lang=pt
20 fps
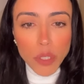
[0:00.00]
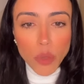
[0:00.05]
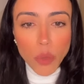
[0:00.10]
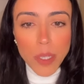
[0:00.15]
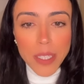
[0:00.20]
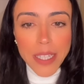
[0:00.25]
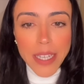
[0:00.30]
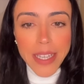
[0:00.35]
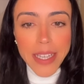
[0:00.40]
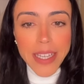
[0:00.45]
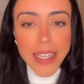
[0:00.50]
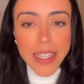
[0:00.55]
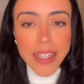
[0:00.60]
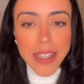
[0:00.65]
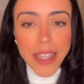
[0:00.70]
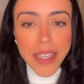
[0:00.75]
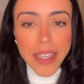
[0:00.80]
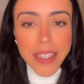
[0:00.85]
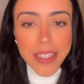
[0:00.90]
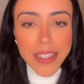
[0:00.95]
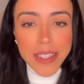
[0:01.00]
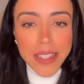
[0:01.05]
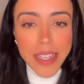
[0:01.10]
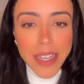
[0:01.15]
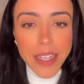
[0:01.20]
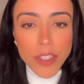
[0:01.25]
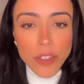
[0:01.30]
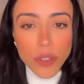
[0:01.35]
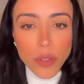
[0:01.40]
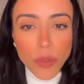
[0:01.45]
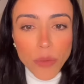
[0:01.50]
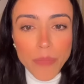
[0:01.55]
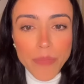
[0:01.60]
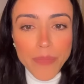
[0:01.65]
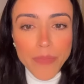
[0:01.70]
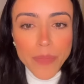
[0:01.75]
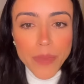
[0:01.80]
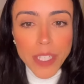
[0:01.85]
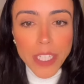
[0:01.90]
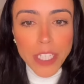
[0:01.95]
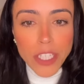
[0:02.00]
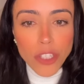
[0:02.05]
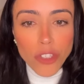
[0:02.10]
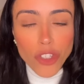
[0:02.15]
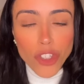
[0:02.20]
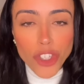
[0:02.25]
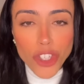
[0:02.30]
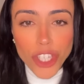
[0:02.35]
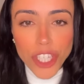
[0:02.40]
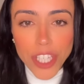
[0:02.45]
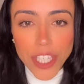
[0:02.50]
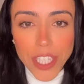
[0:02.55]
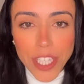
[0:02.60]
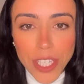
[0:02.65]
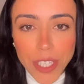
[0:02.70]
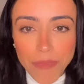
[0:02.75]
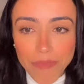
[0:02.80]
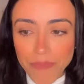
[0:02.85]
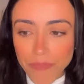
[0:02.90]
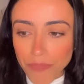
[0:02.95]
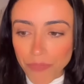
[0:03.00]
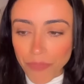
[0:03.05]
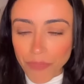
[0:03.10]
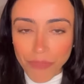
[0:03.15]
Pessoas aí que têm excesso de